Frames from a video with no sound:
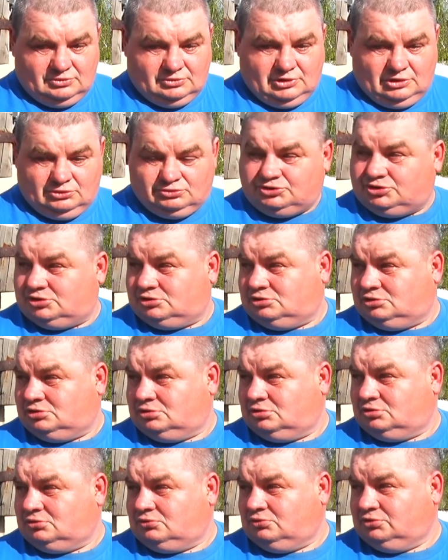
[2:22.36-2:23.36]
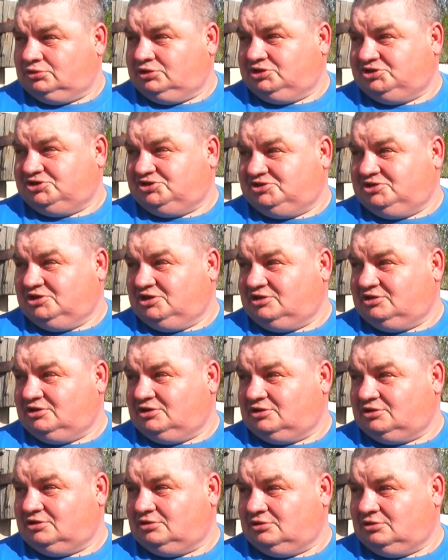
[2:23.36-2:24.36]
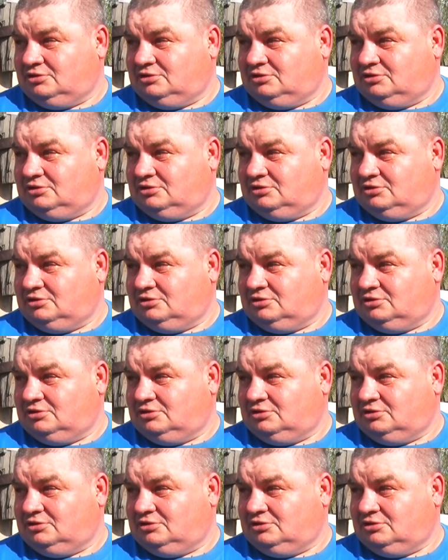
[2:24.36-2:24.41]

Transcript: Да уже года четыре, наверное.